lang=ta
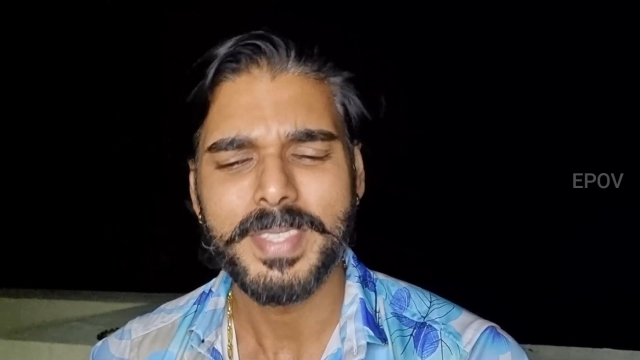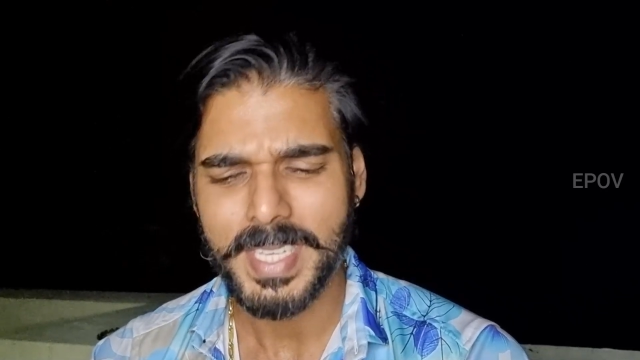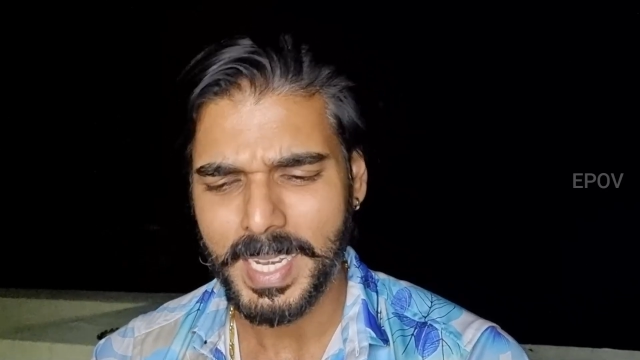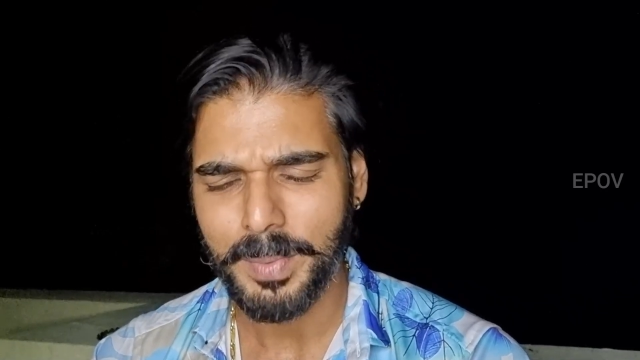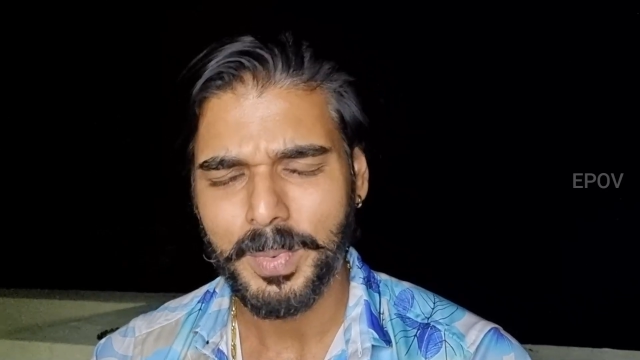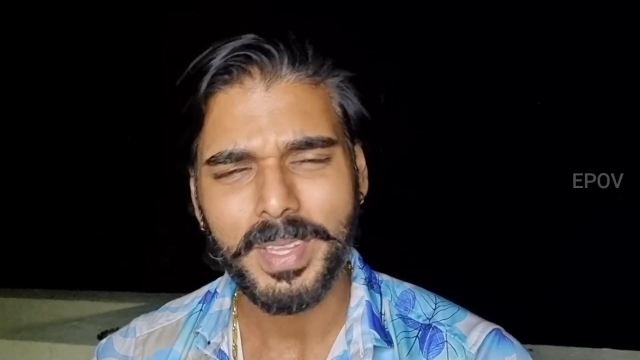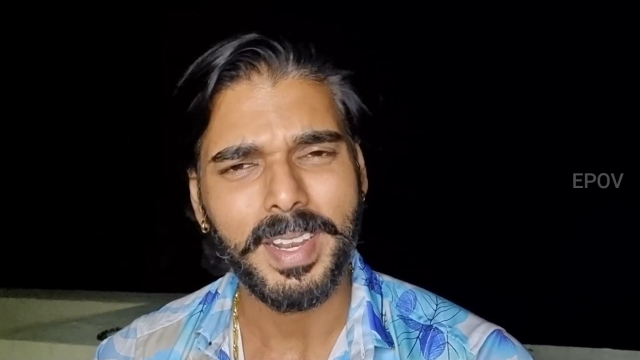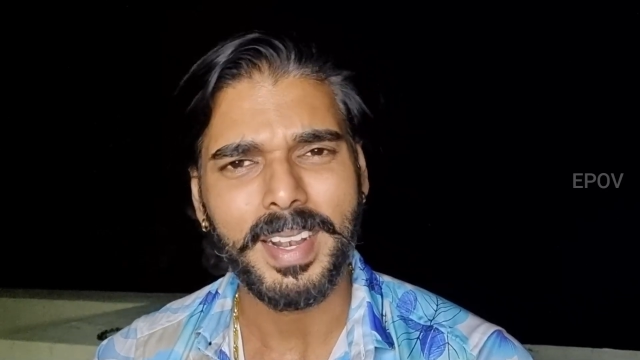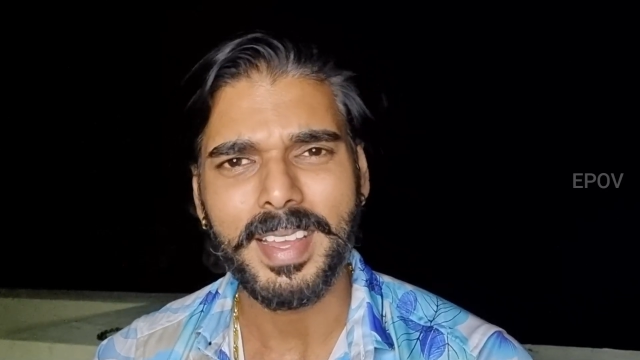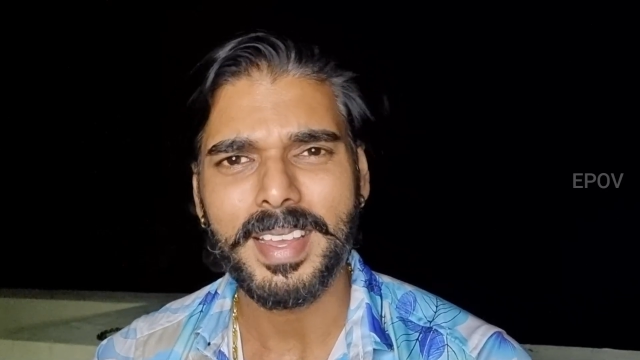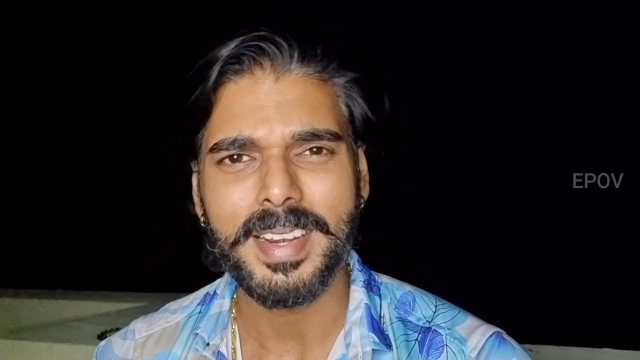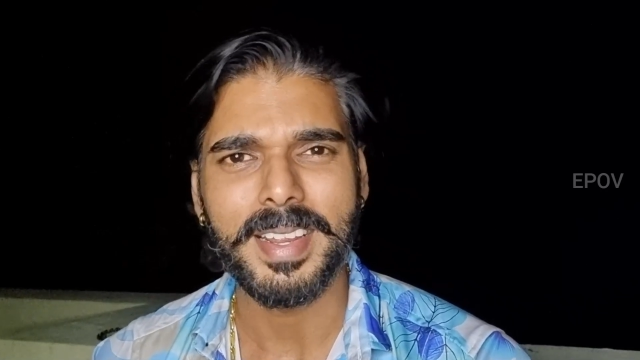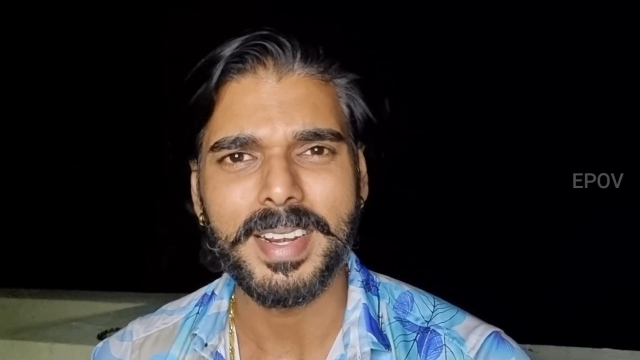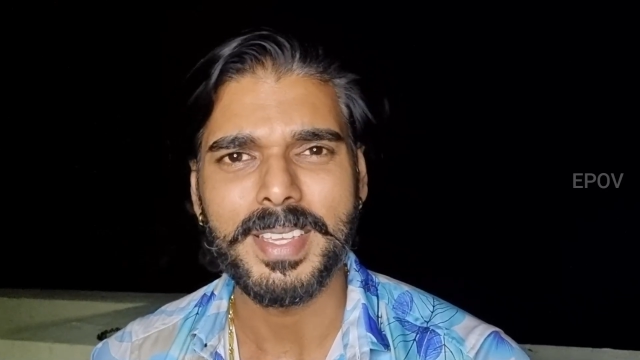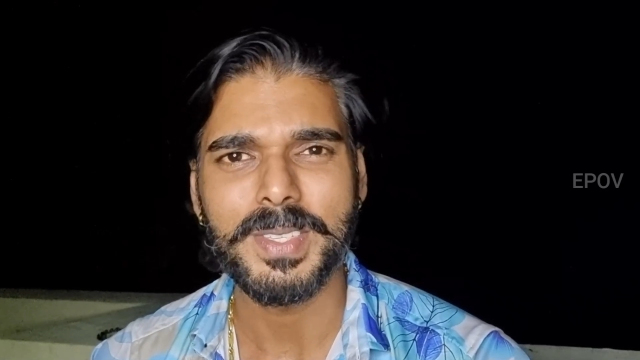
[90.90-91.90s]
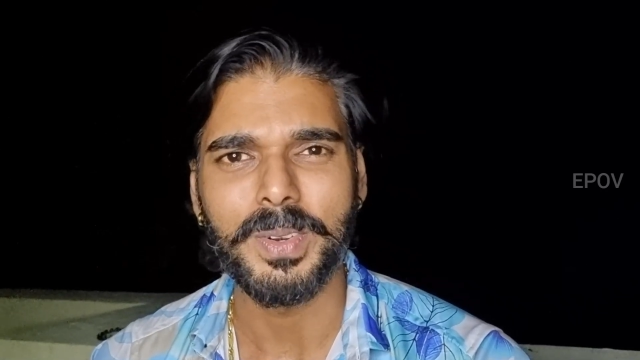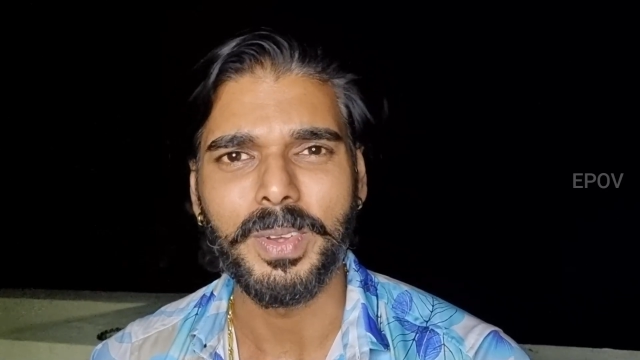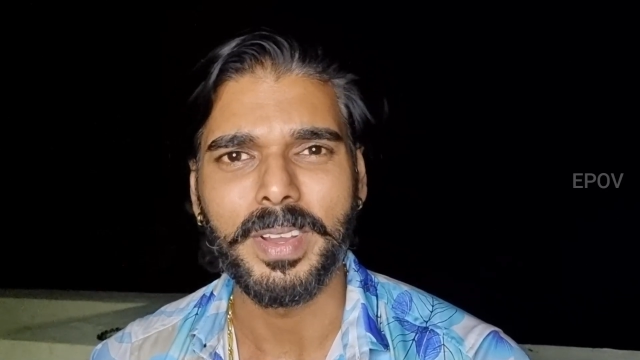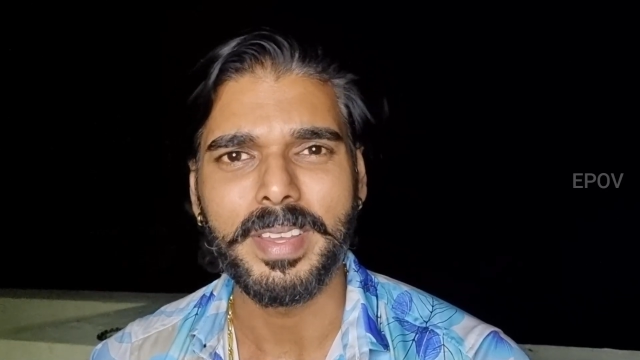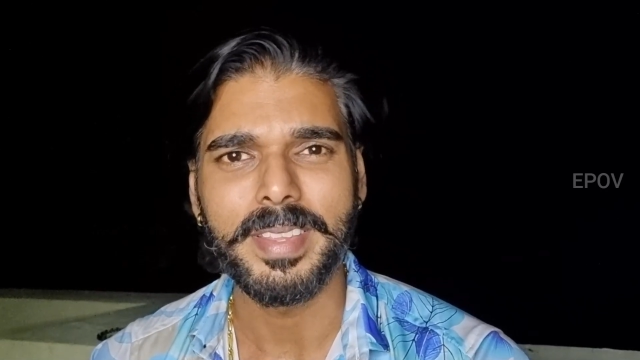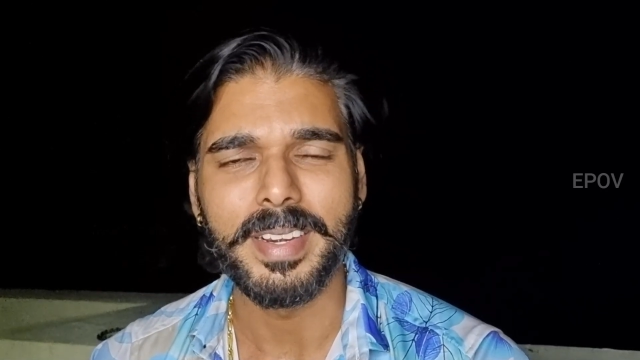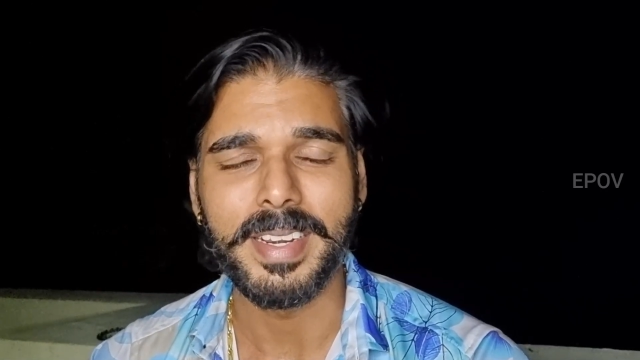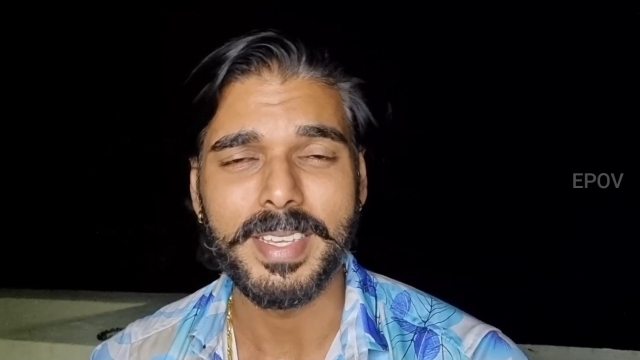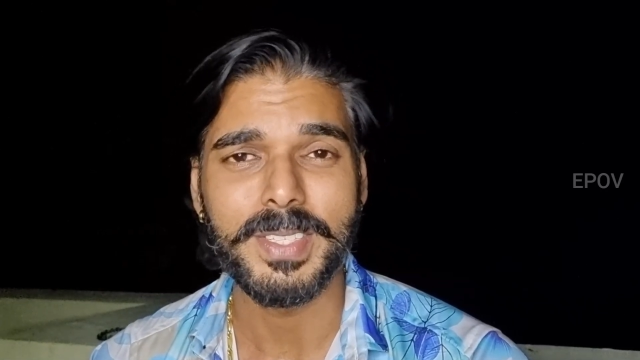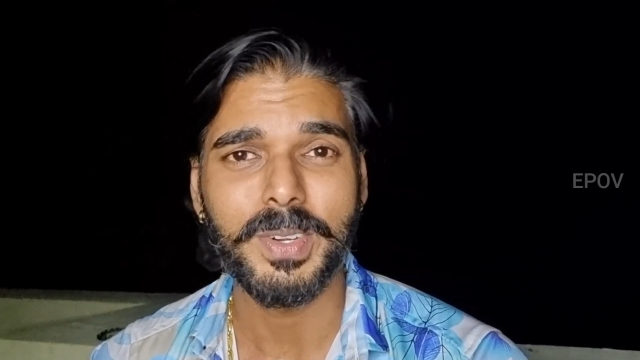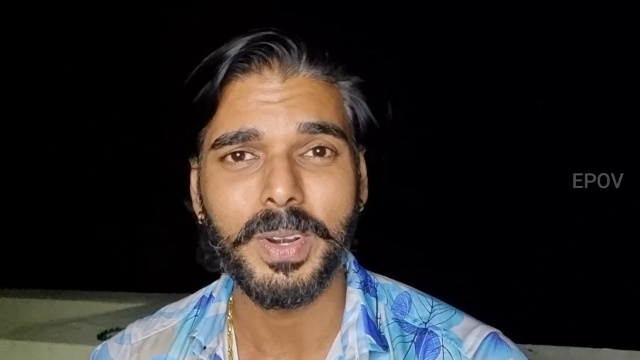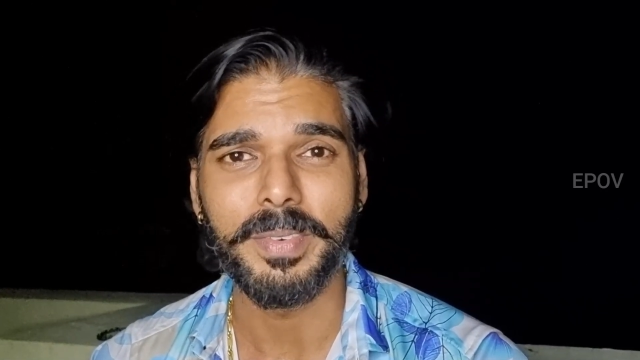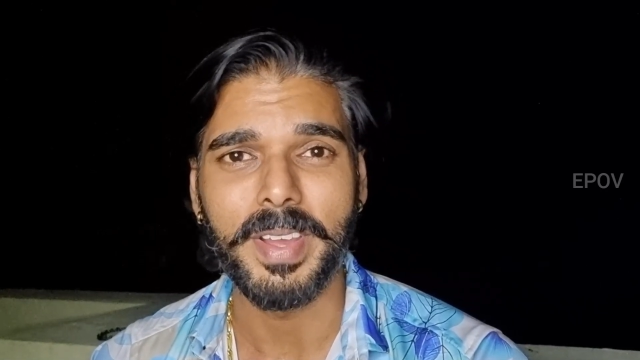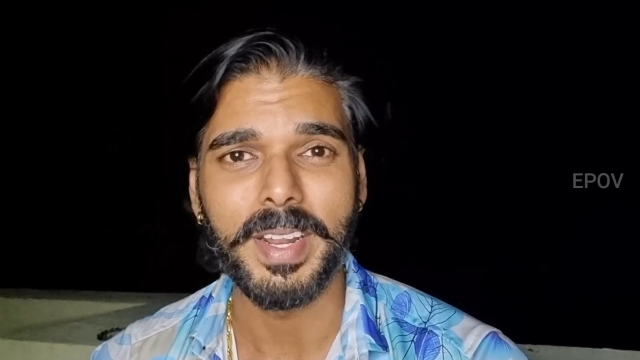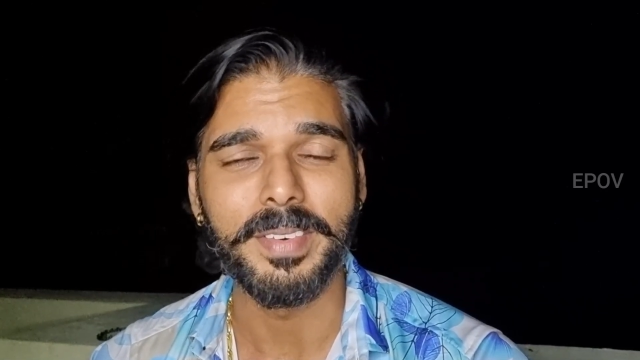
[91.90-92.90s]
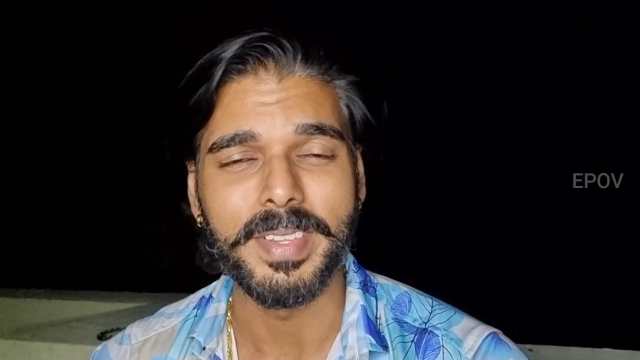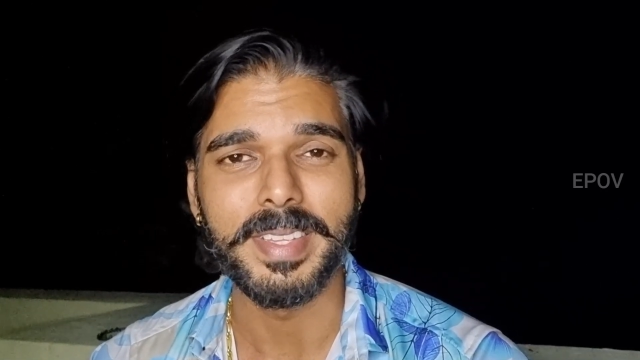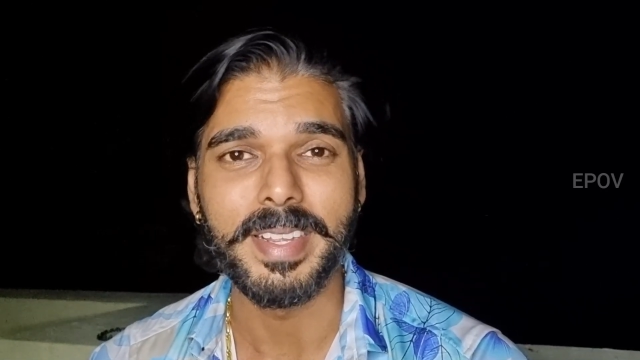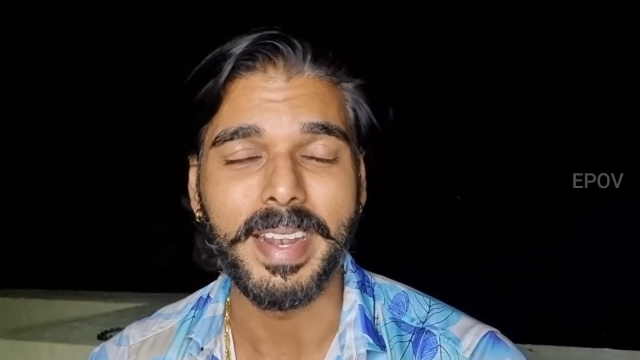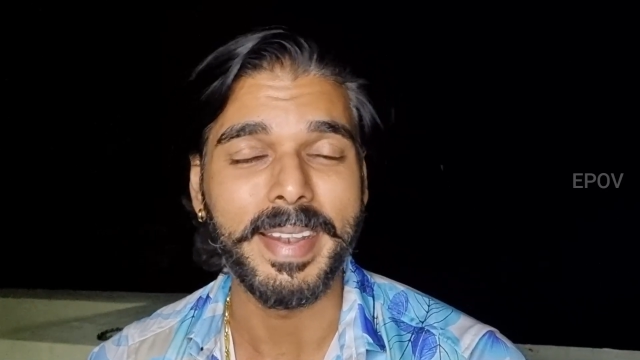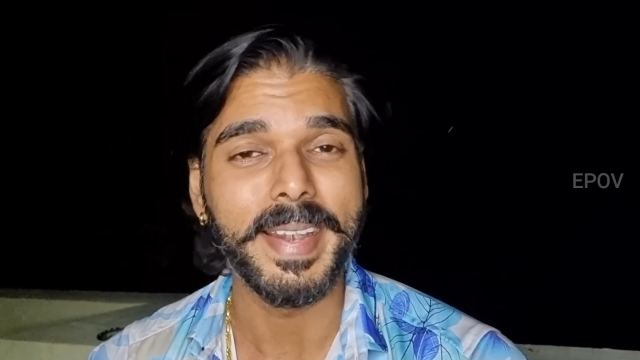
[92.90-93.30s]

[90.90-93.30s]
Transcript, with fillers: விசாரிக்கும் போது கடைக்காரங்க என்ன சொல்லுவாங்க இந்த ட்ரெஸ்ஸோட விலை வந்து